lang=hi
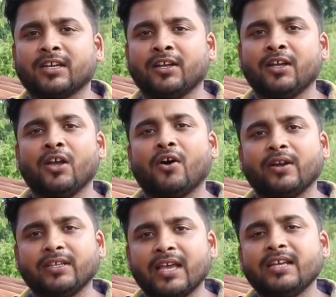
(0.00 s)
हैं
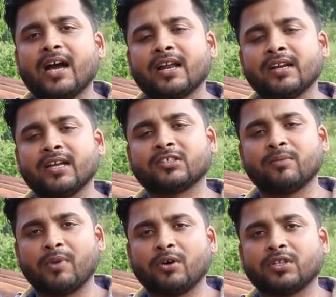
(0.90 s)
और यही कारण है
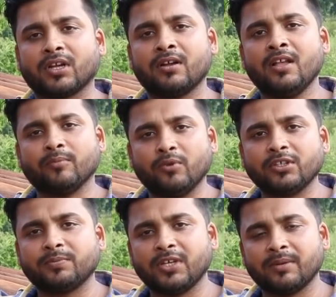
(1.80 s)
संभवतः
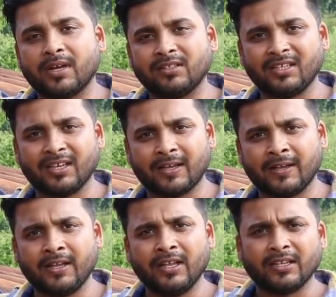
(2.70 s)
पुलिस भी ये मानती है
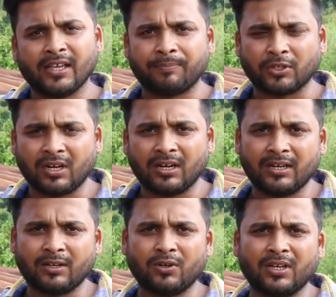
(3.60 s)
कि
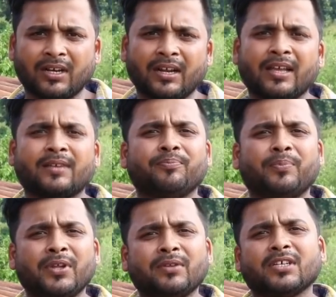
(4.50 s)
पत्थलगढ़ी को लेकर एक
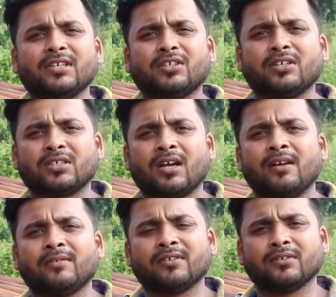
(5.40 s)
फिर से चर्चा
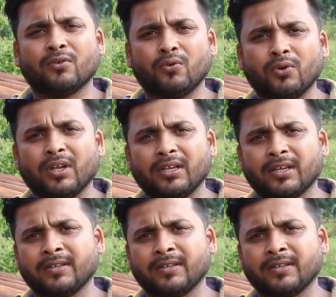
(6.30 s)
हो रही है